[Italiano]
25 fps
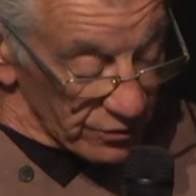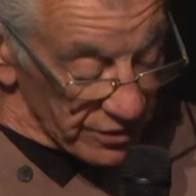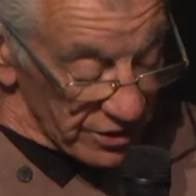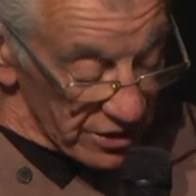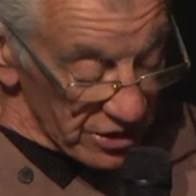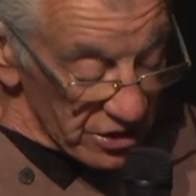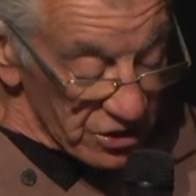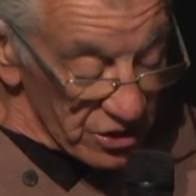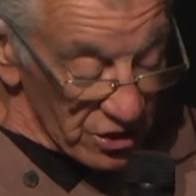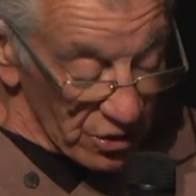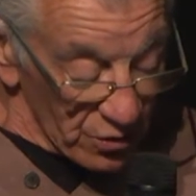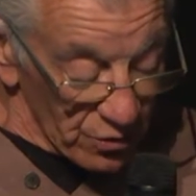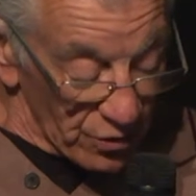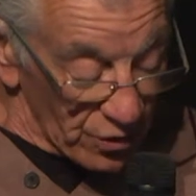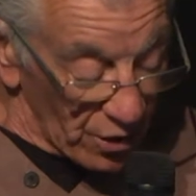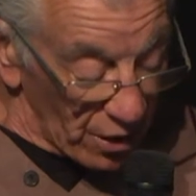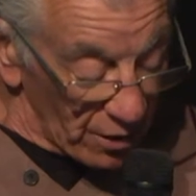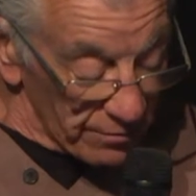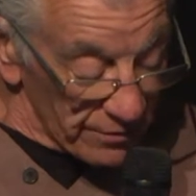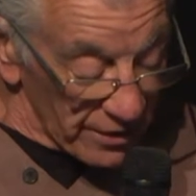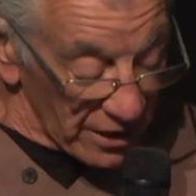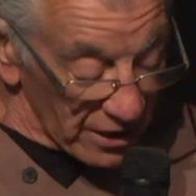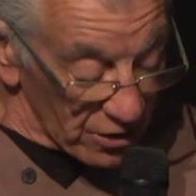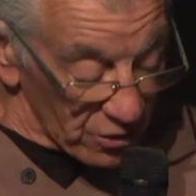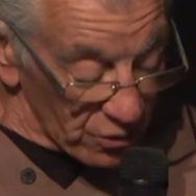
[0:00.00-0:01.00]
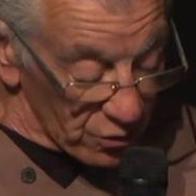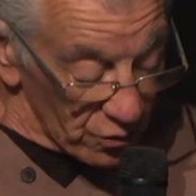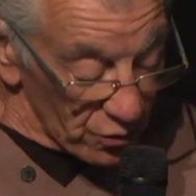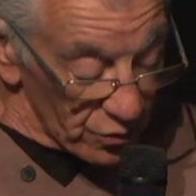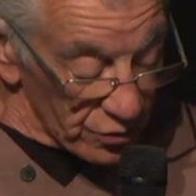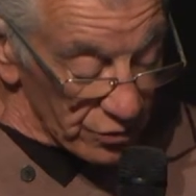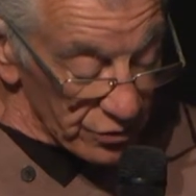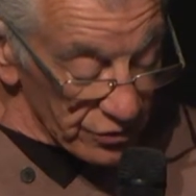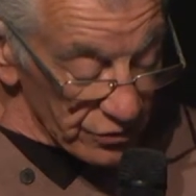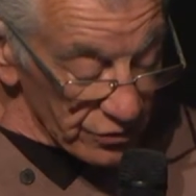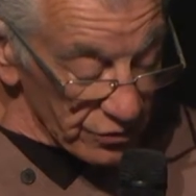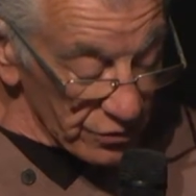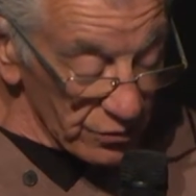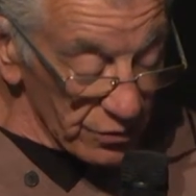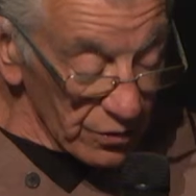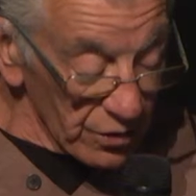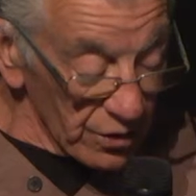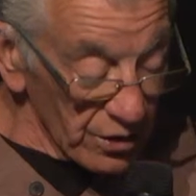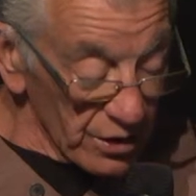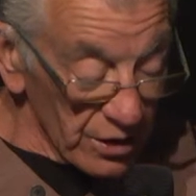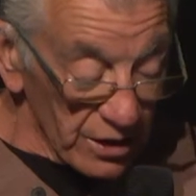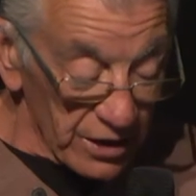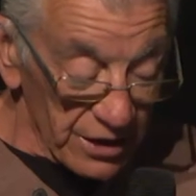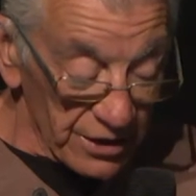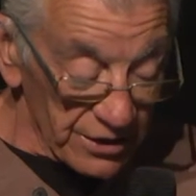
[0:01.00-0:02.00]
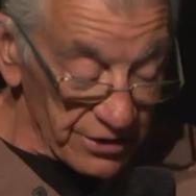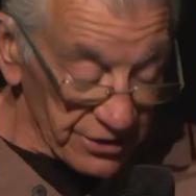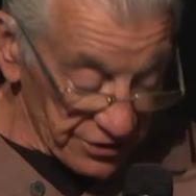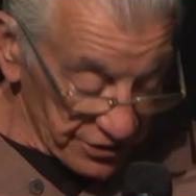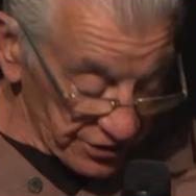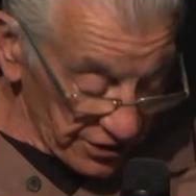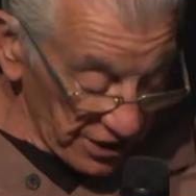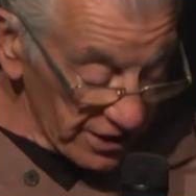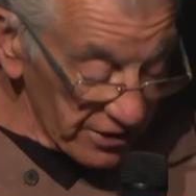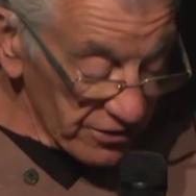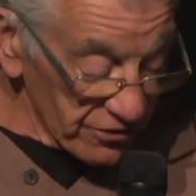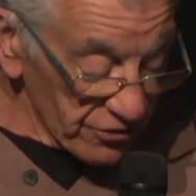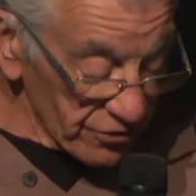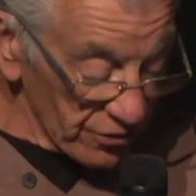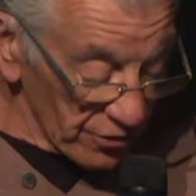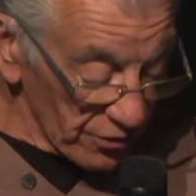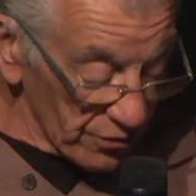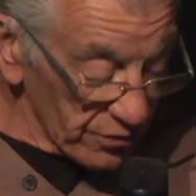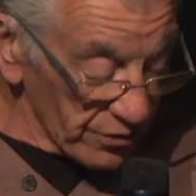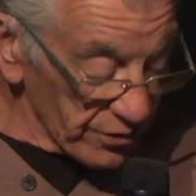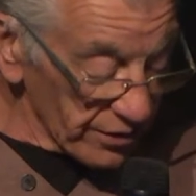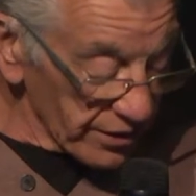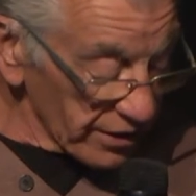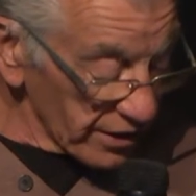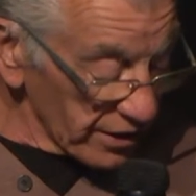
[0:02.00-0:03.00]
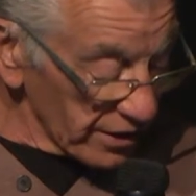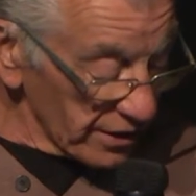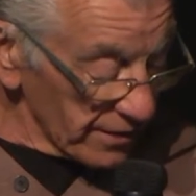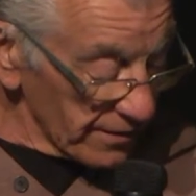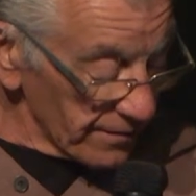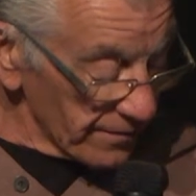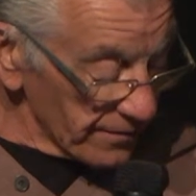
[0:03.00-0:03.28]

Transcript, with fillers: dice un uomo in corso. Trettore